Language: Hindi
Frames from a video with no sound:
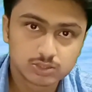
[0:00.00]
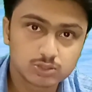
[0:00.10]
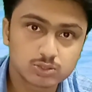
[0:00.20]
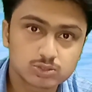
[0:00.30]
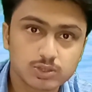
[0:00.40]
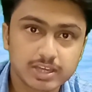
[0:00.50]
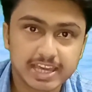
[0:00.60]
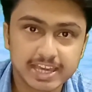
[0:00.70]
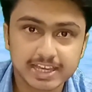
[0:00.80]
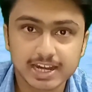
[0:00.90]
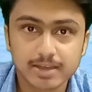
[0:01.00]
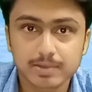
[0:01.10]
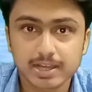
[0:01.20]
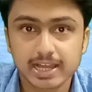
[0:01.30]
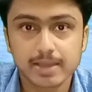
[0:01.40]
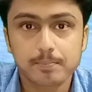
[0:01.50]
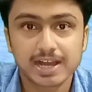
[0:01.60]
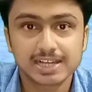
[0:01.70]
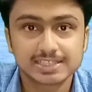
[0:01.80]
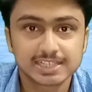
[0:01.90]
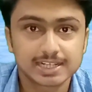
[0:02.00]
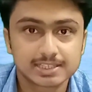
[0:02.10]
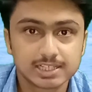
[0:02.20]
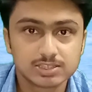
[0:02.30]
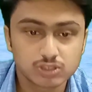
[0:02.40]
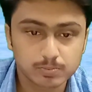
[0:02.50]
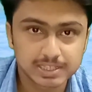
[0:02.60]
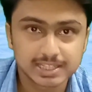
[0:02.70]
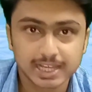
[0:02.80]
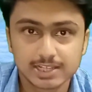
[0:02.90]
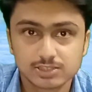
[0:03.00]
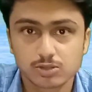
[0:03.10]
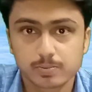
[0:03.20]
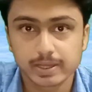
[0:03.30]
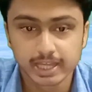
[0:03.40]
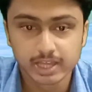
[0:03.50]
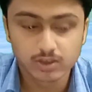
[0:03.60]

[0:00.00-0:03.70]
तो दोस्तों एक ग्राम का है पाँच हजार तीन सौ पैंतालीस रुपये